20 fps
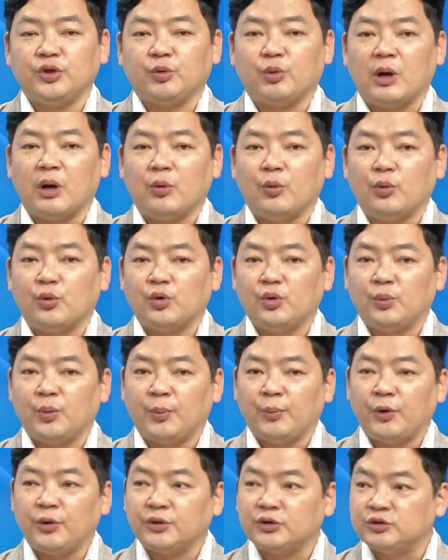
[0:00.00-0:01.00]
광고를
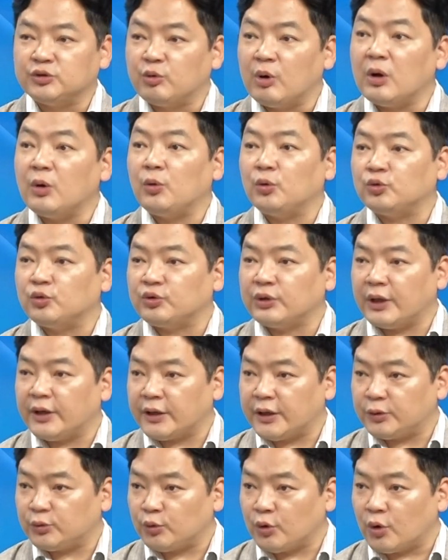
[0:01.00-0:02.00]
보면 그 광고도
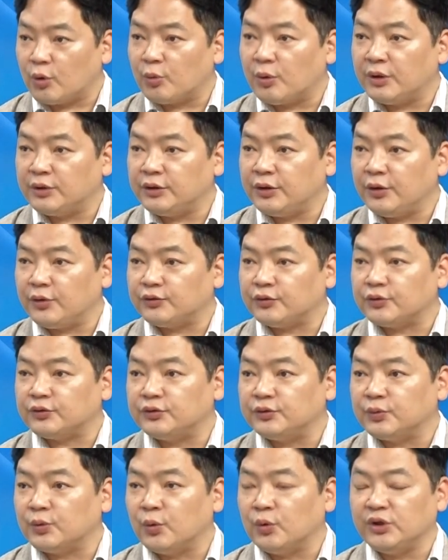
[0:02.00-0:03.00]
나에게 또 연관되어서
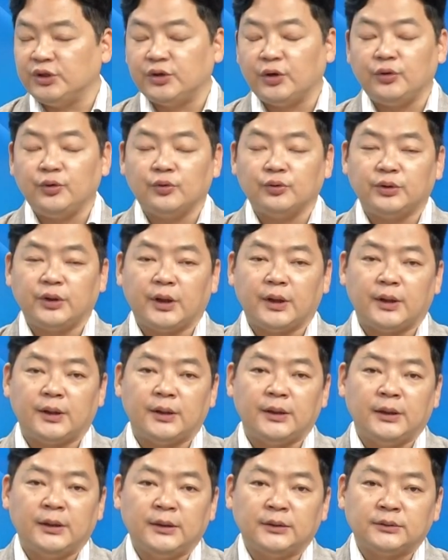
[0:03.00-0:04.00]
뜨고 이런 형태가
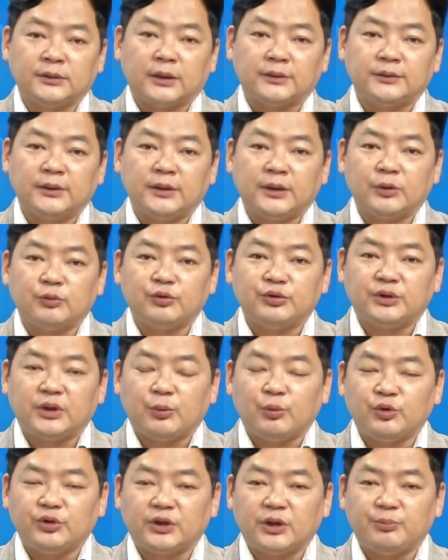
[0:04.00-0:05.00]
나타나고 있다
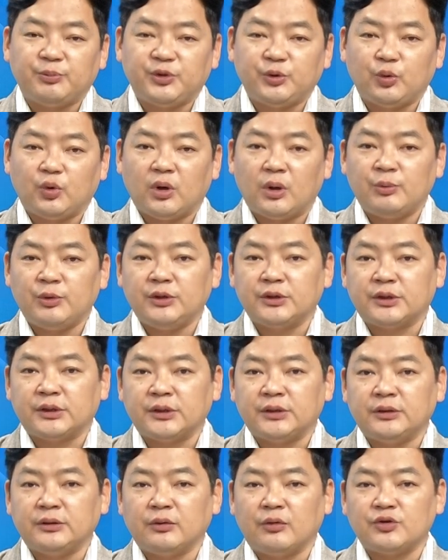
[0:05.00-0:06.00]
보니까 피로감을
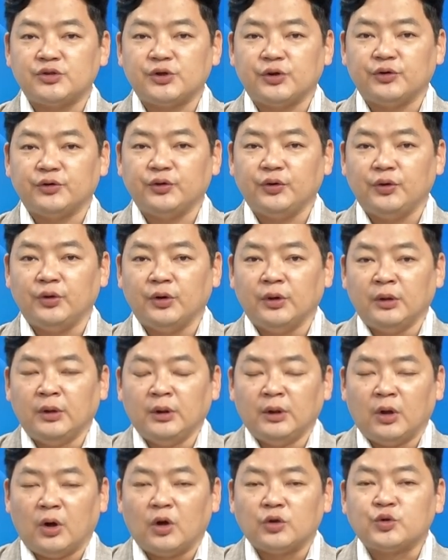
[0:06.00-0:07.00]
느끼는 것이어서
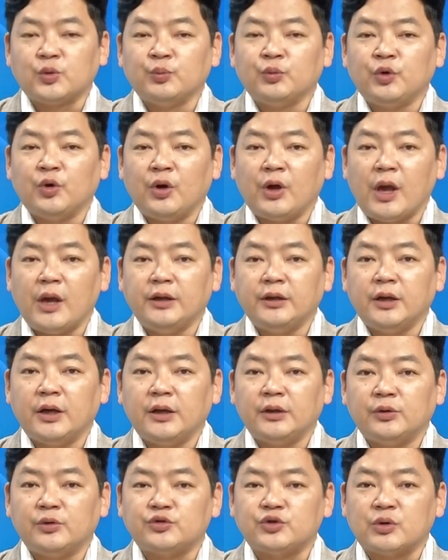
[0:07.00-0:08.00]
어, 좀더
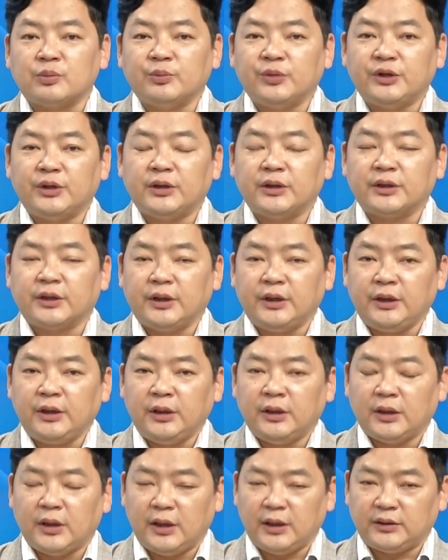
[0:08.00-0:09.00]
AI로 정밀하게
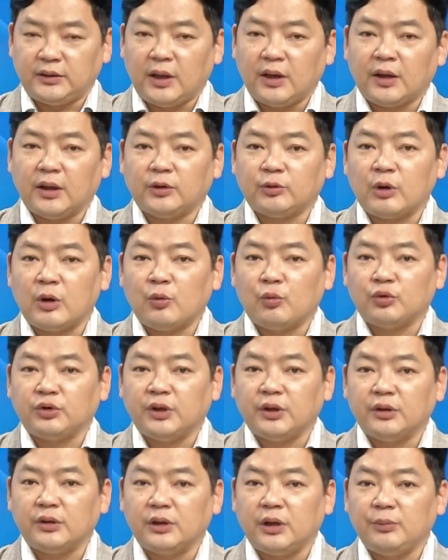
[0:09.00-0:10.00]
예, 타겟
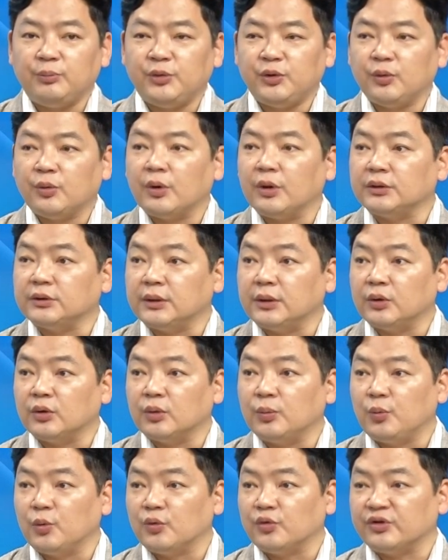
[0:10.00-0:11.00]
광고팅을 할 필요가 있다라고
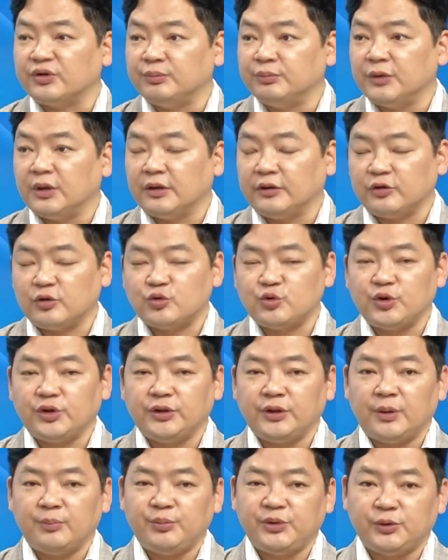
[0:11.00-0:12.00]
보고 있습니다. 그래서
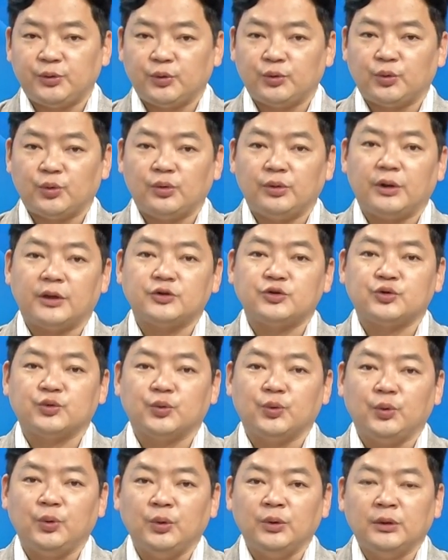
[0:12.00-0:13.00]
최대한 피로도를
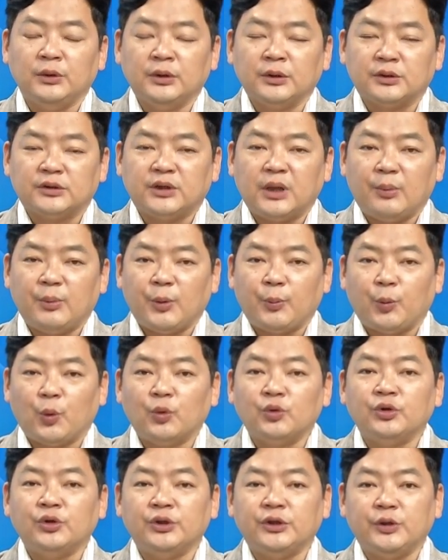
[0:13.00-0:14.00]
낮추고 그다음에
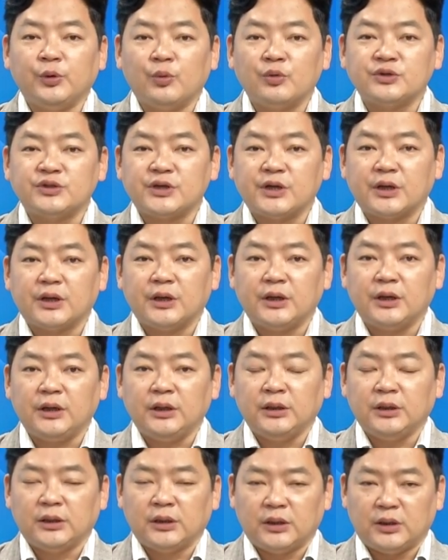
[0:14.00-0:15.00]
보는 이용자가
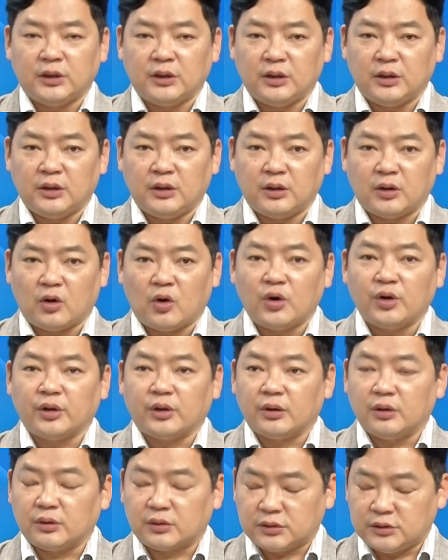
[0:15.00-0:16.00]
어 거리
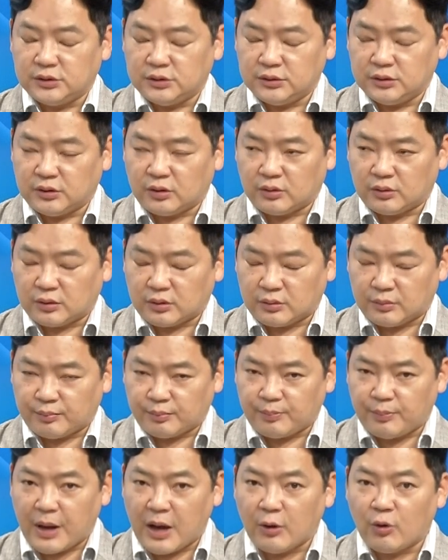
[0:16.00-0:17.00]
어, 그
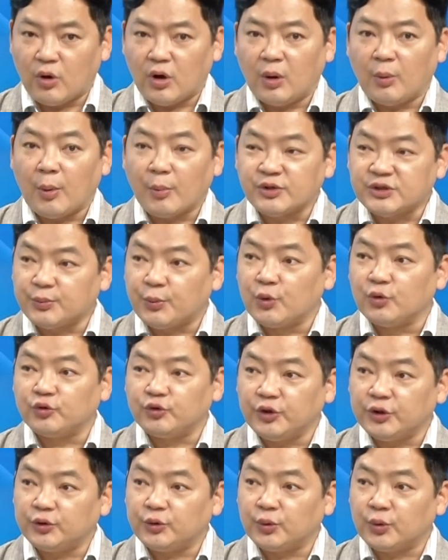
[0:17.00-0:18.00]
방어감 없이 볼 수
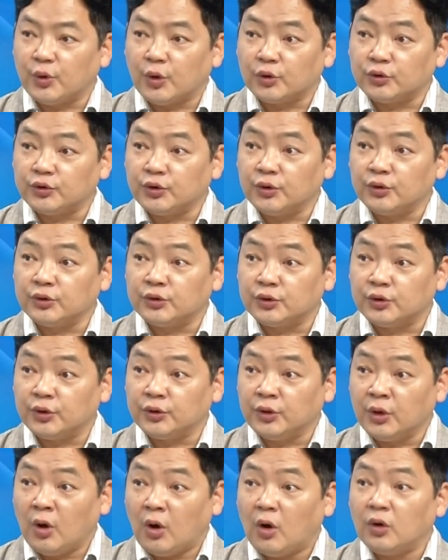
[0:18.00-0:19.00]
있도록 어떤 그런
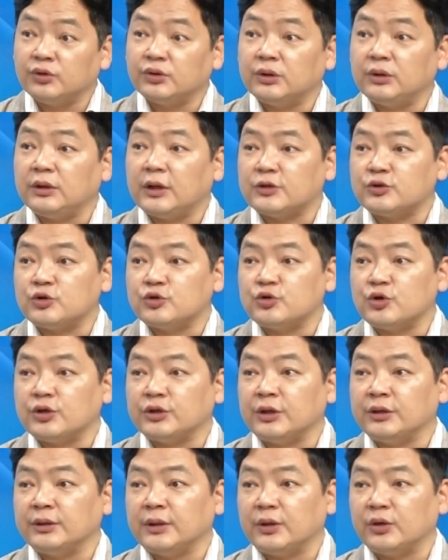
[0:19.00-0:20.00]
허들을 낮춰줘야
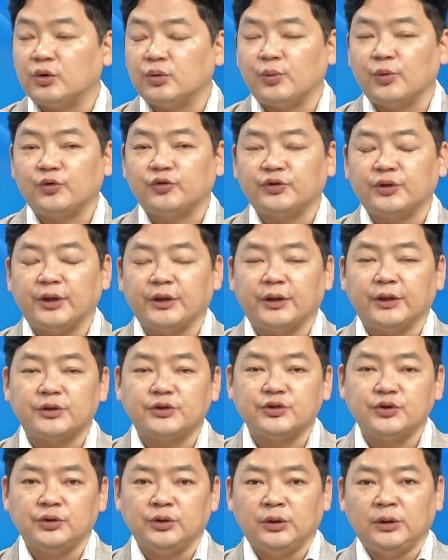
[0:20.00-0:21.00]
된다라고 볼 수가
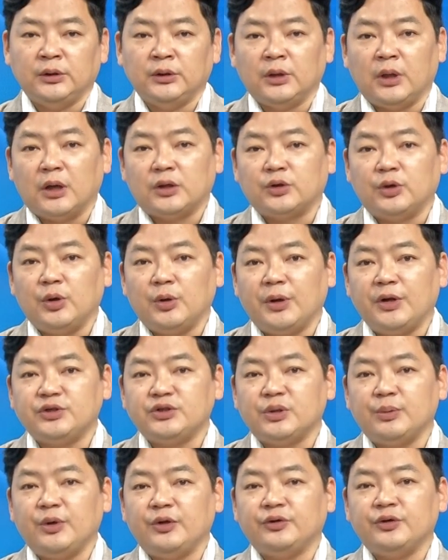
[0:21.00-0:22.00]
있겠죠. 그러니까 그런
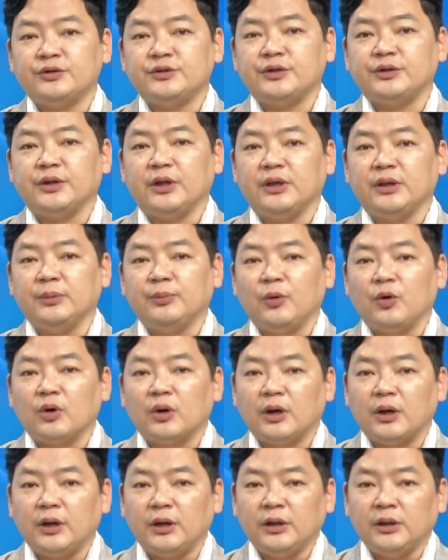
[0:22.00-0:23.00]
관점에서 이제
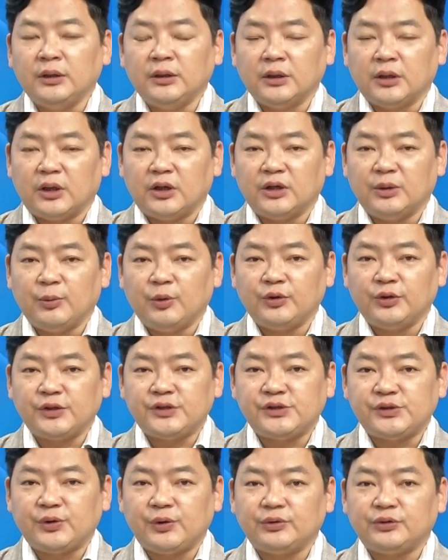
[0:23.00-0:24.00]
네이버가 어, 이번에
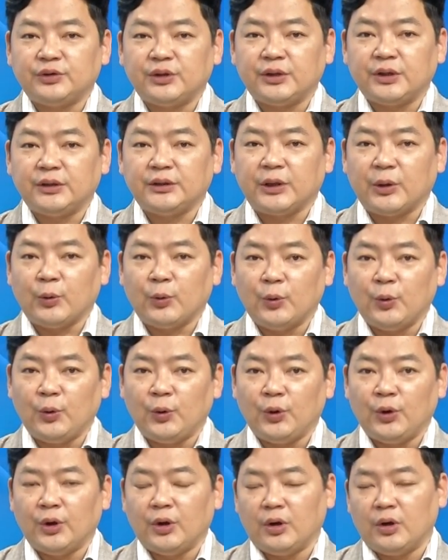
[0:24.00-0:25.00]
7월달에
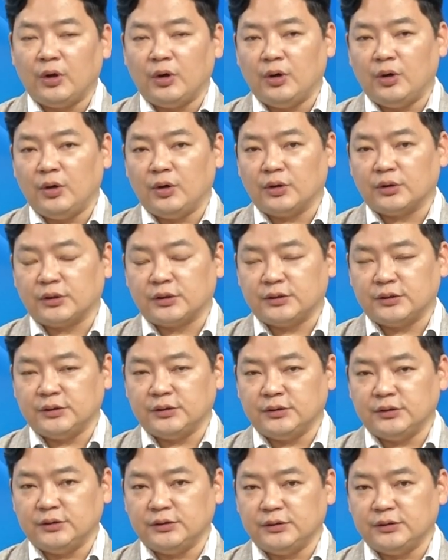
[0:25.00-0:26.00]
나올
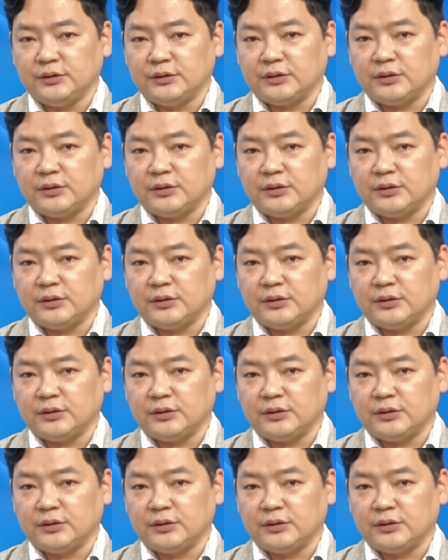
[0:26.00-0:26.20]
어그